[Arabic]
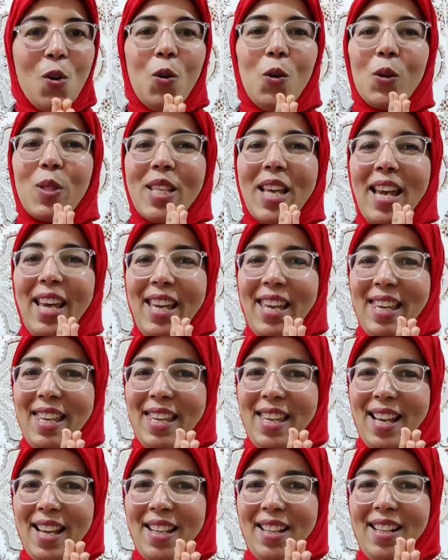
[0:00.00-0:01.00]

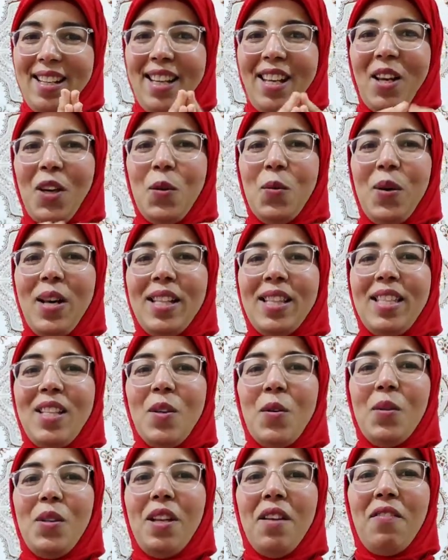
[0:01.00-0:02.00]
وتحيه للاخوان
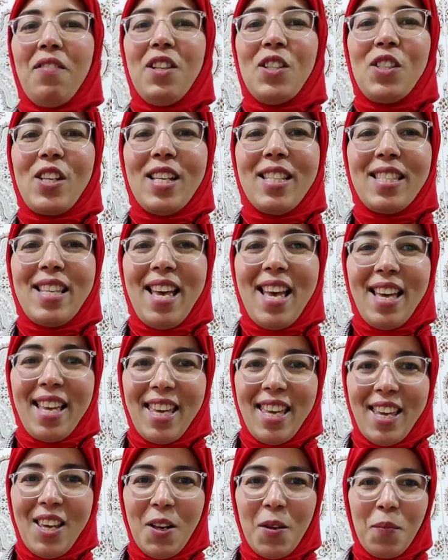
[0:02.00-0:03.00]
ديالنا في
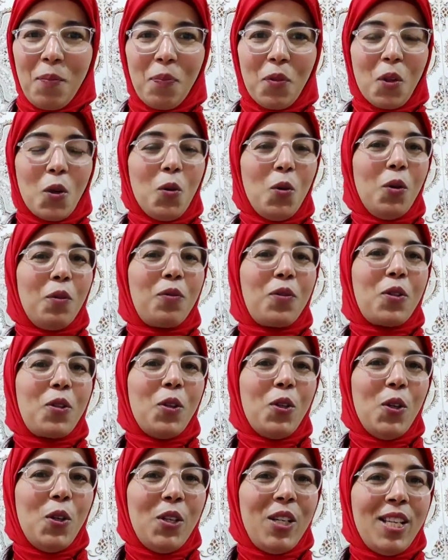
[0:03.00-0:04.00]
الجزائر وفي
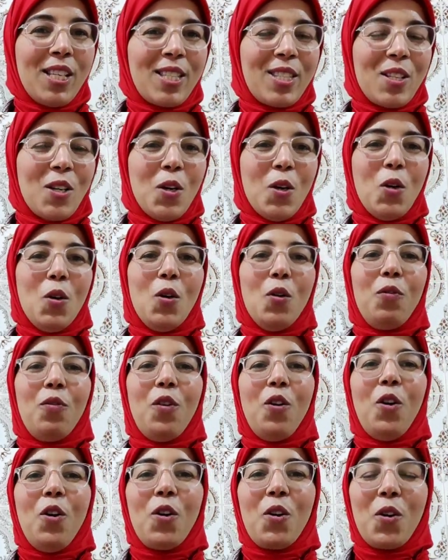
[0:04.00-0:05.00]
تونس وفي
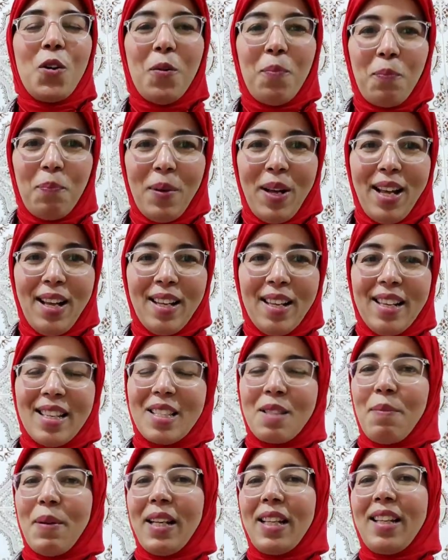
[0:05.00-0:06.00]
اوروبا
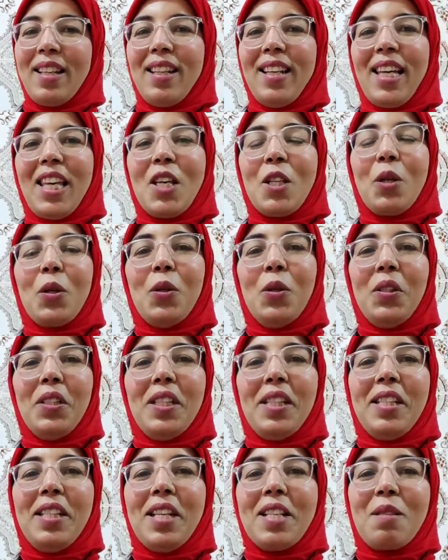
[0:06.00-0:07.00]
تبارك الله كيدخلوا
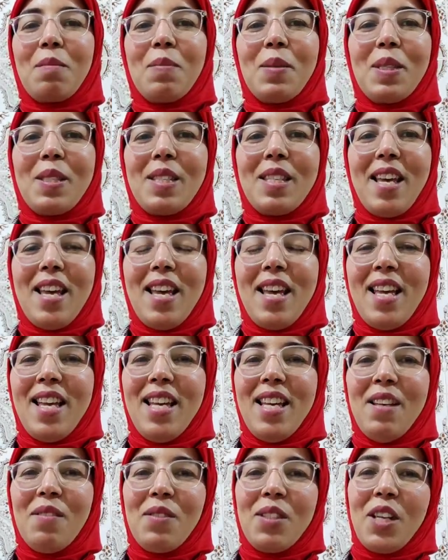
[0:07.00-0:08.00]
عندي الناس
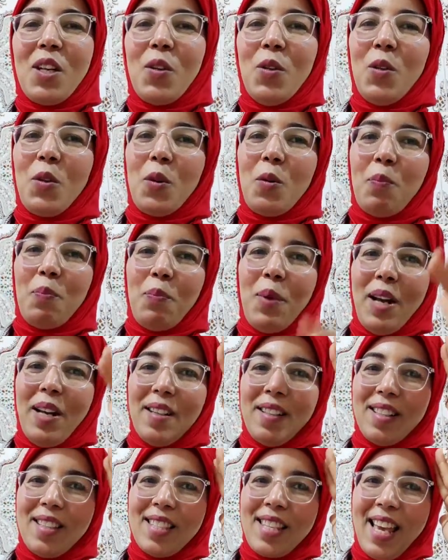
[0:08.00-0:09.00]
بزاف ديال اوروبا
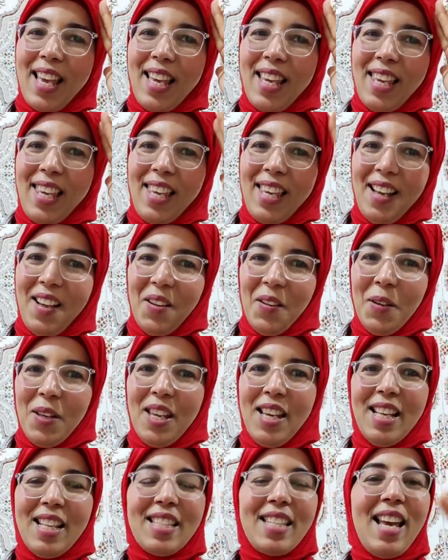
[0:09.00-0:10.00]
تحيه
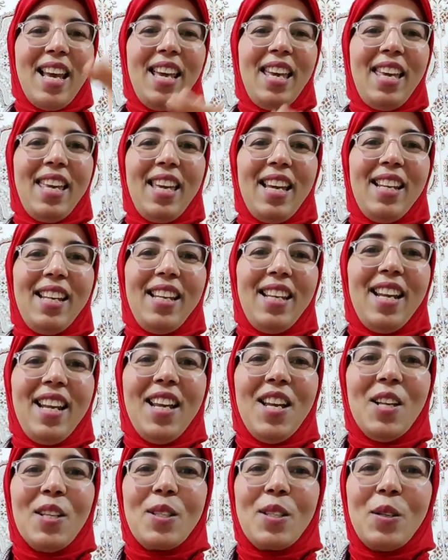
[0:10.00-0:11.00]
تحيه
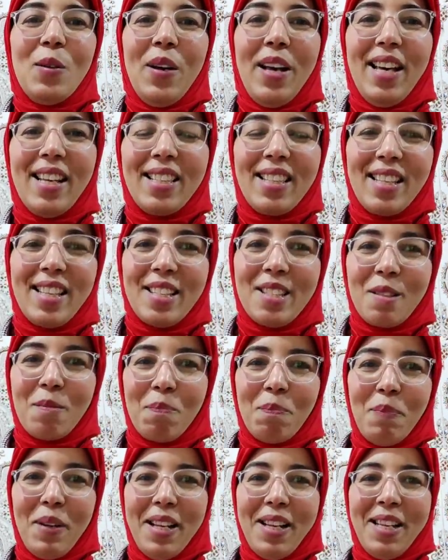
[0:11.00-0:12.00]
لسعاد
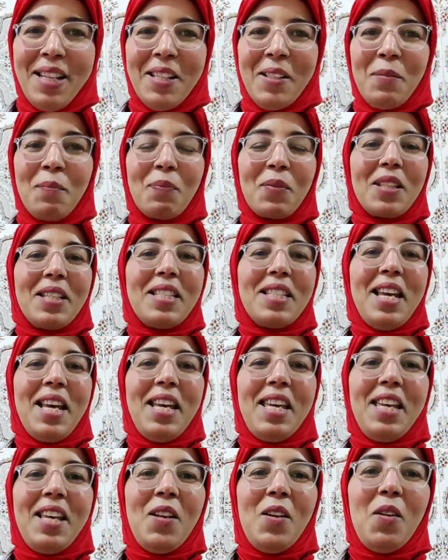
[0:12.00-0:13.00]
اسبان
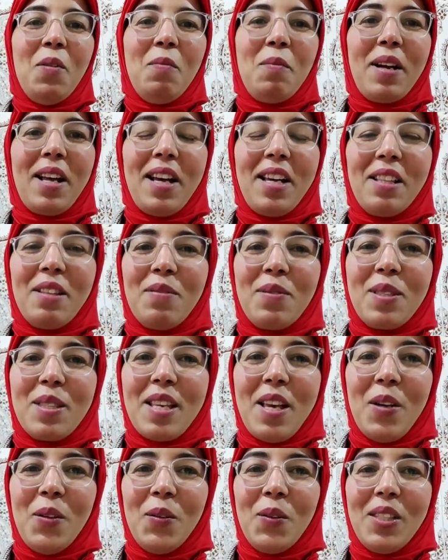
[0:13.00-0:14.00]
تحيه لام رائد في
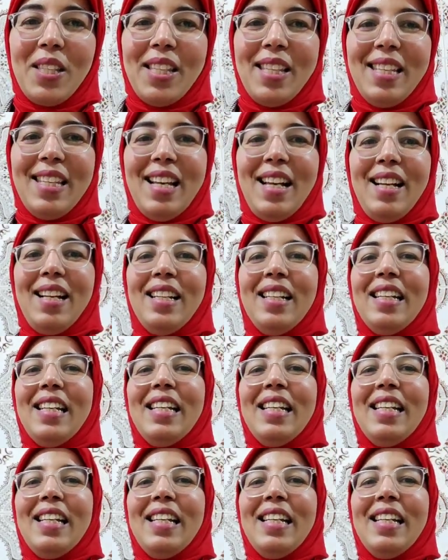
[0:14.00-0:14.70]
السعوديه